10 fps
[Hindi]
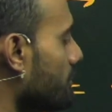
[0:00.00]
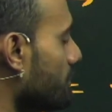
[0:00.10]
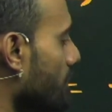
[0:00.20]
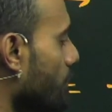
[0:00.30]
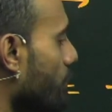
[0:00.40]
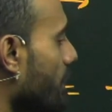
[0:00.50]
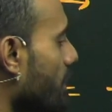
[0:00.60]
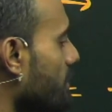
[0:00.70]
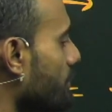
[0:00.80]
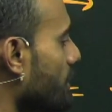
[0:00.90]
न्यूक्लियस
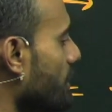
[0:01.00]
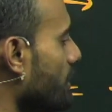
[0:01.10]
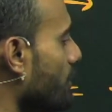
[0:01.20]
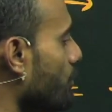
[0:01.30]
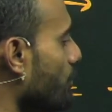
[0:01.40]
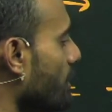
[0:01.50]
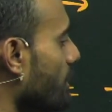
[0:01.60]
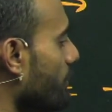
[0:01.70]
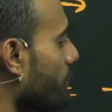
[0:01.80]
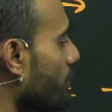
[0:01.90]
में टोटल
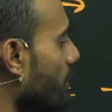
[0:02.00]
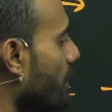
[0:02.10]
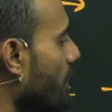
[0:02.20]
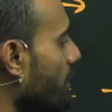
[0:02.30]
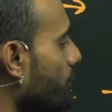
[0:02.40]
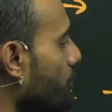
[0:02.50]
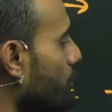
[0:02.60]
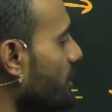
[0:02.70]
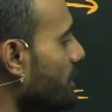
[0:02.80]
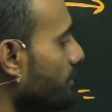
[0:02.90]
14
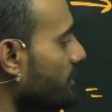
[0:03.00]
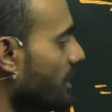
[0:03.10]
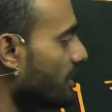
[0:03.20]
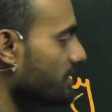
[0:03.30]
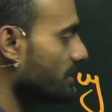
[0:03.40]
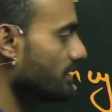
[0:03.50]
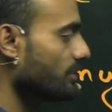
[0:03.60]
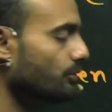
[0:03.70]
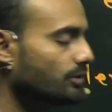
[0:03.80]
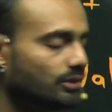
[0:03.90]
पॉजिटिव चार्ज है
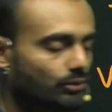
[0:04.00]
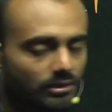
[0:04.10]
क्योंकि टोटल